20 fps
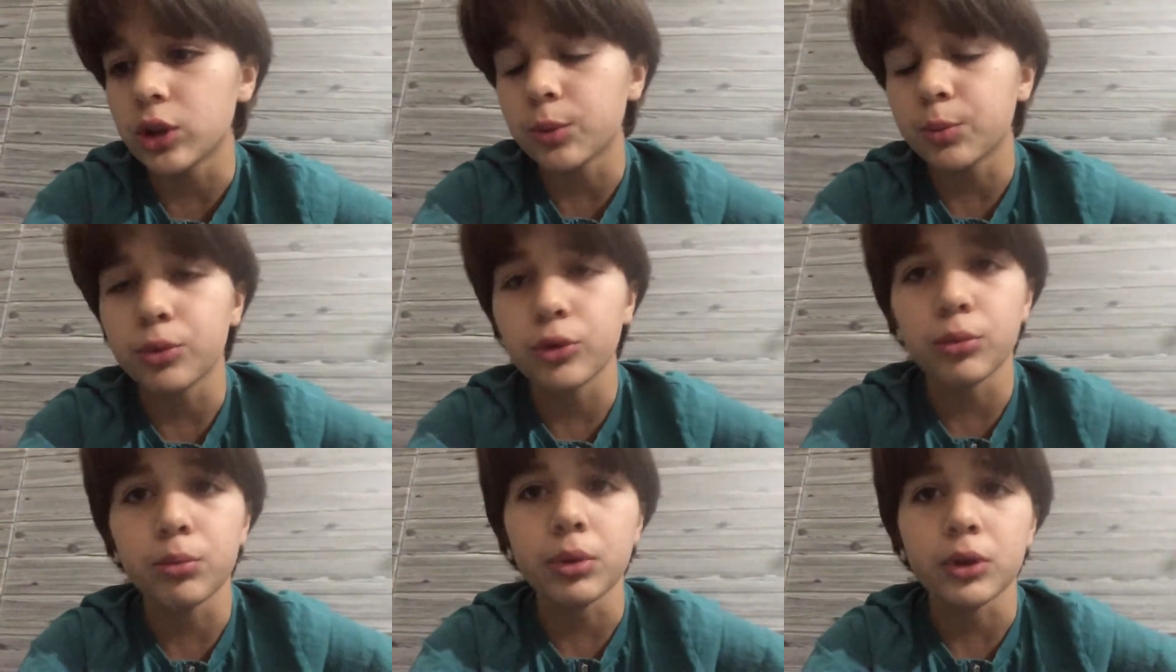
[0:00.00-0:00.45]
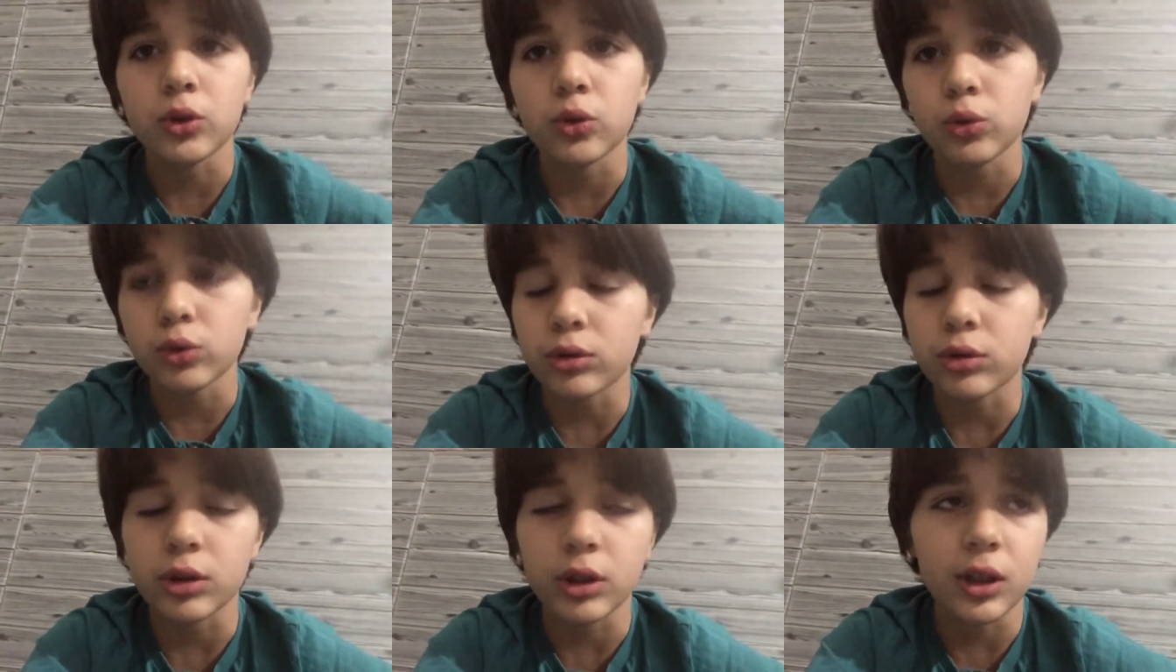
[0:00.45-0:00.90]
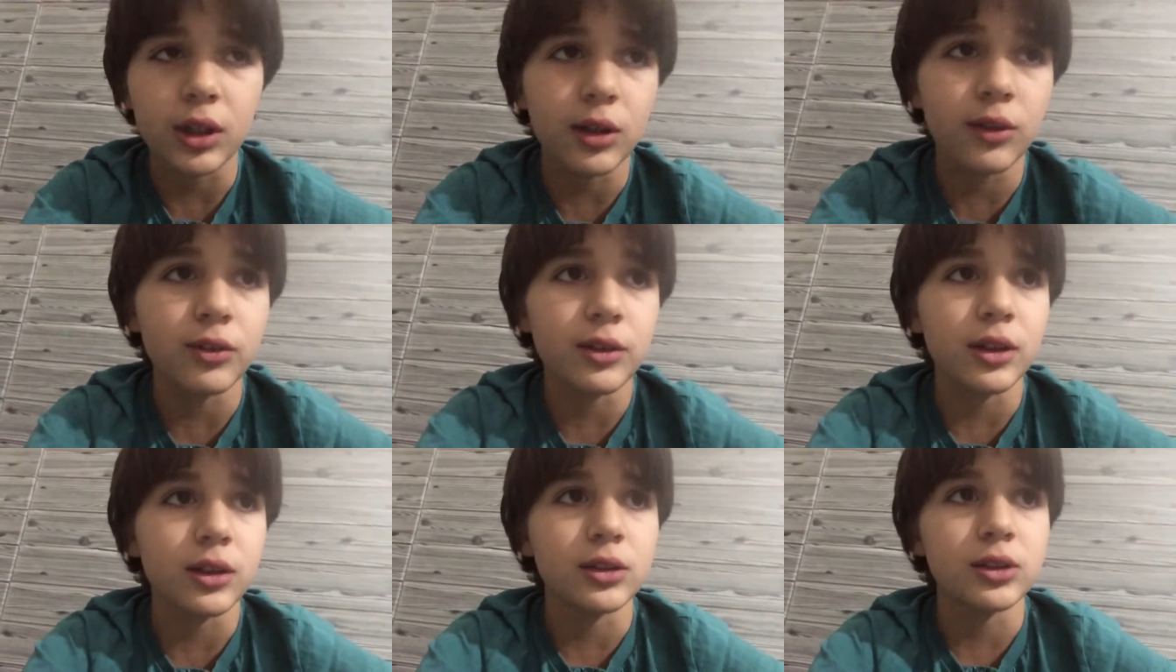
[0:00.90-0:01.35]
poi battuta dalla
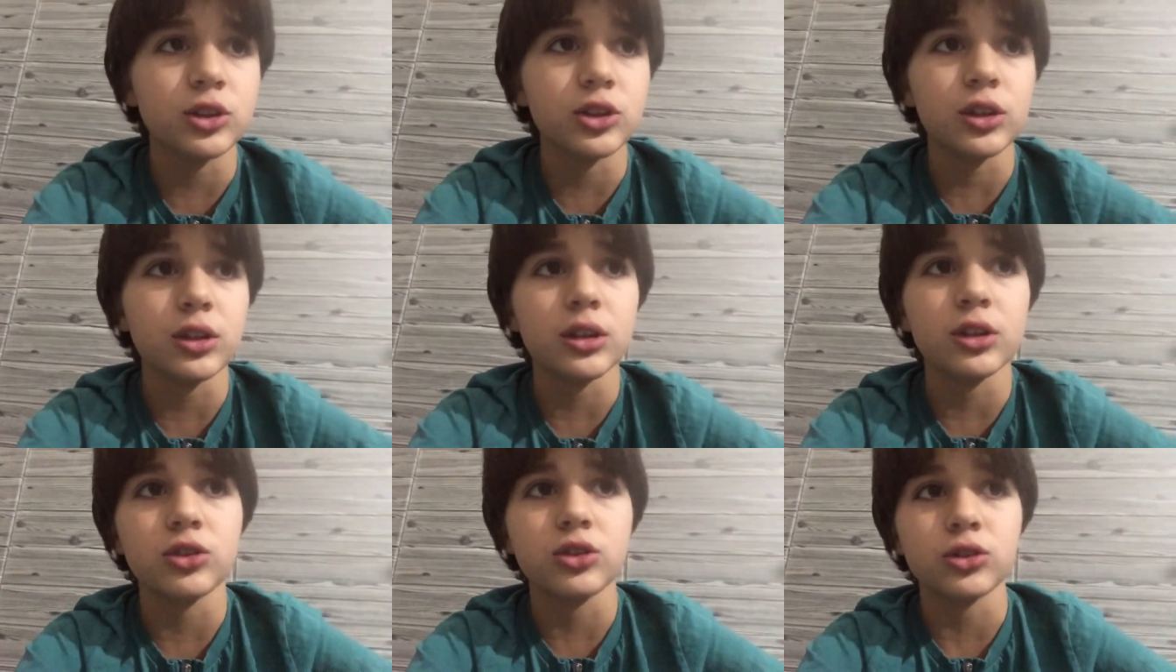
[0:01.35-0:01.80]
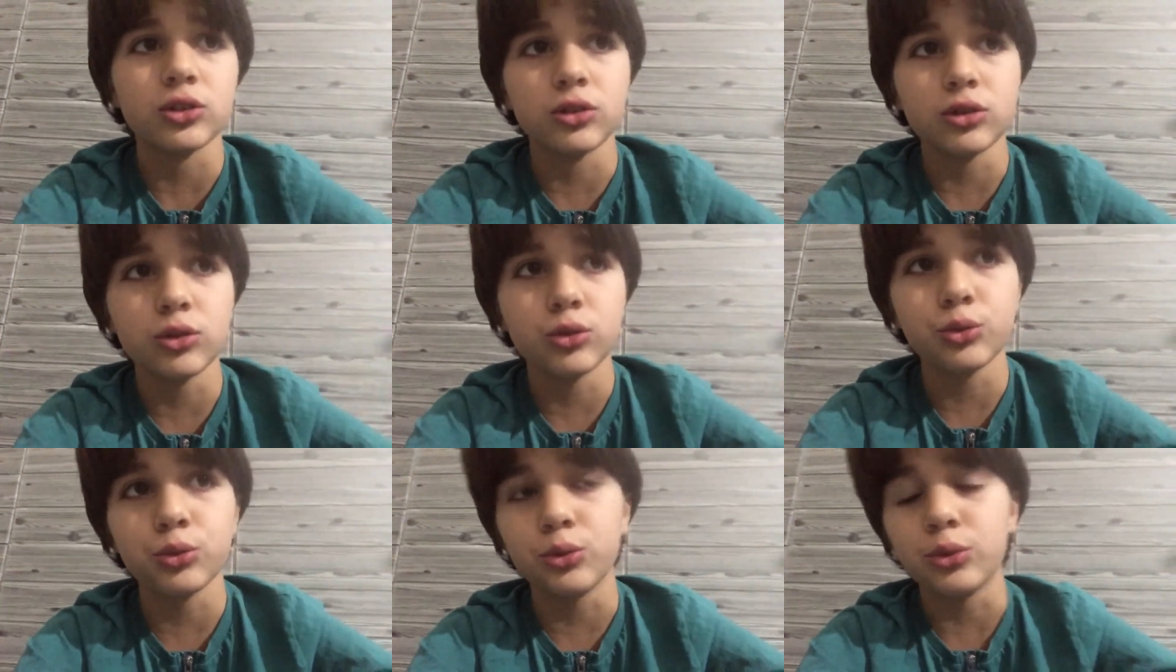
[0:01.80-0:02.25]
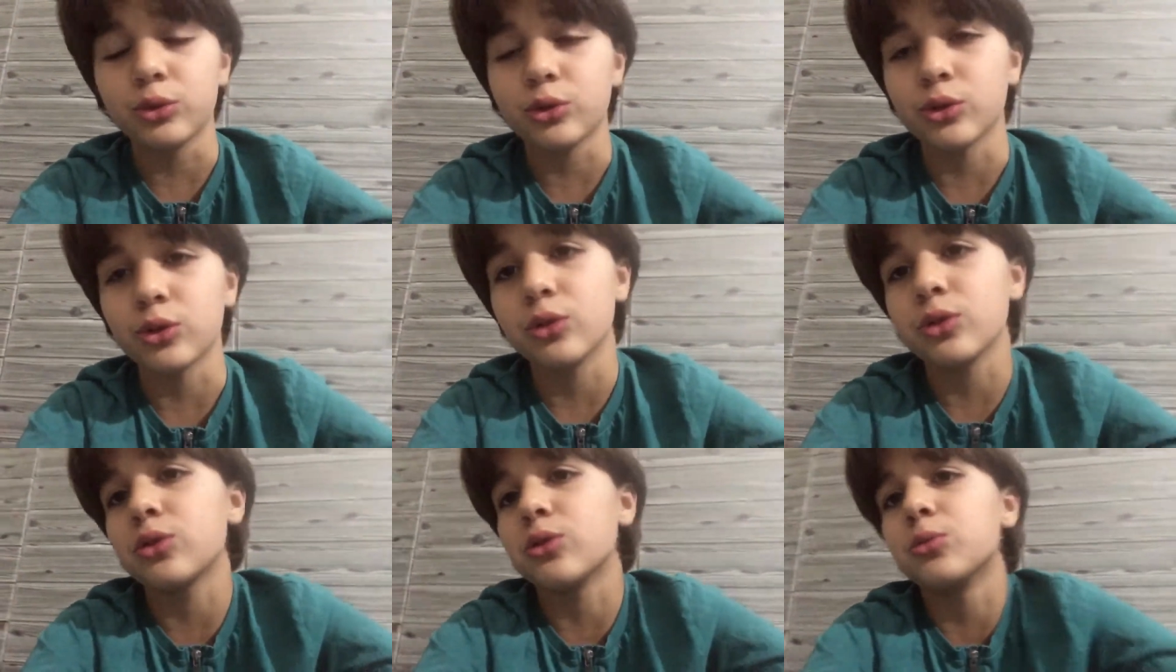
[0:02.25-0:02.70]
Francia, là ci ho goduto,
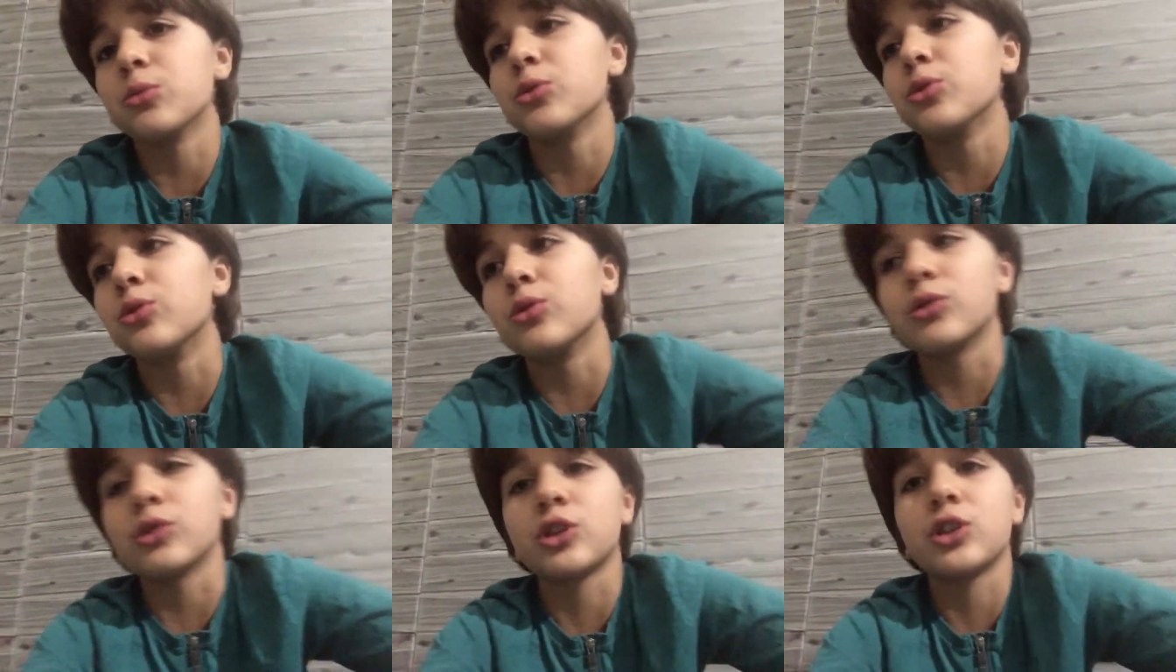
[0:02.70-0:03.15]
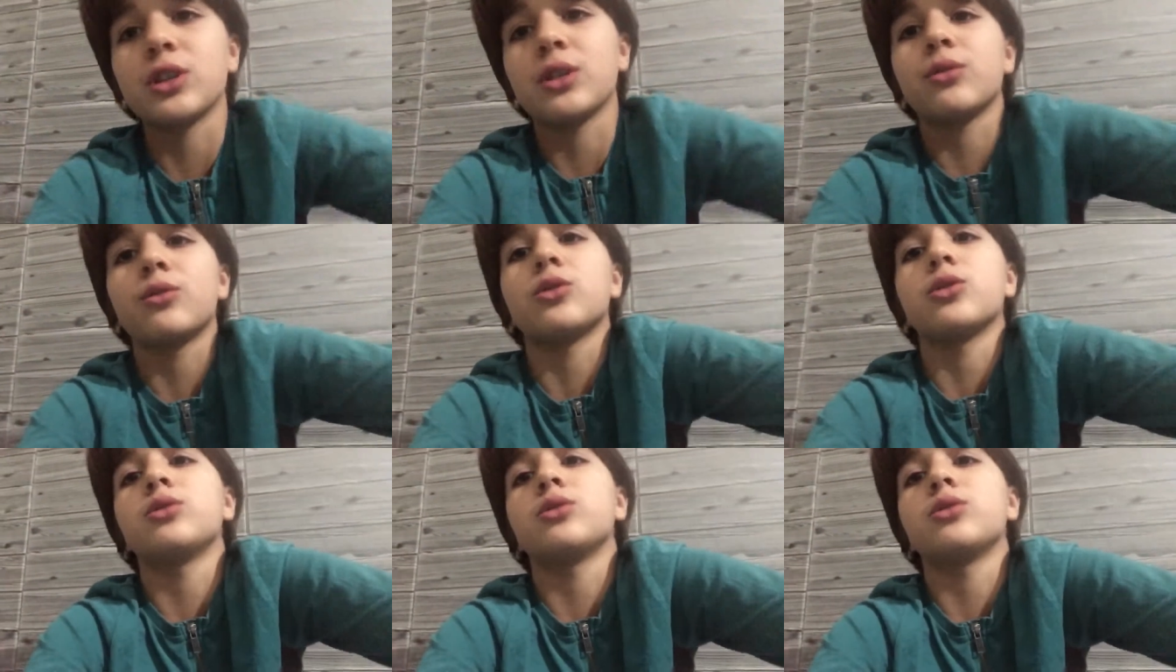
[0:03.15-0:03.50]
no, comunque, cioè,